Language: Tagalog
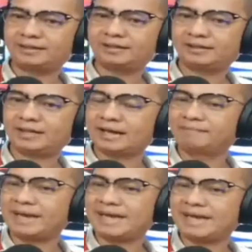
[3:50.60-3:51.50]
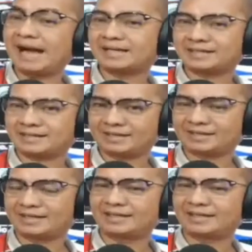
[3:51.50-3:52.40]
kag may access
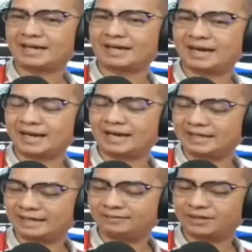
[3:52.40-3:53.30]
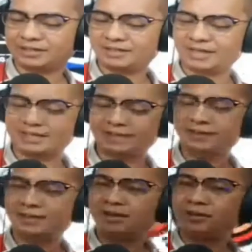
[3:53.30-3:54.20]
kanda kara, again, we are saying,
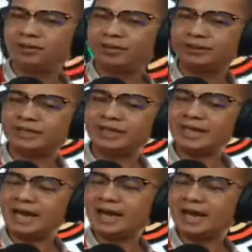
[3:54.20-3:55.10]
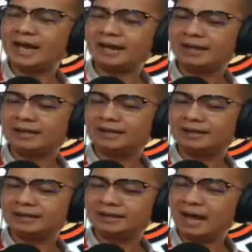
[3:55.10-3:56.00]

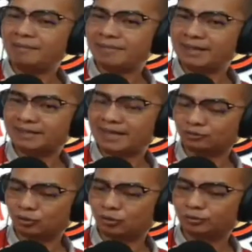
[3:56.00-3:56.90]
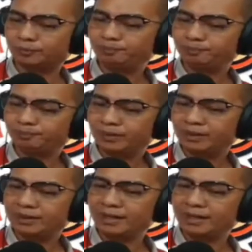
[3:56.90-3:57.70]
ginagamit naton nga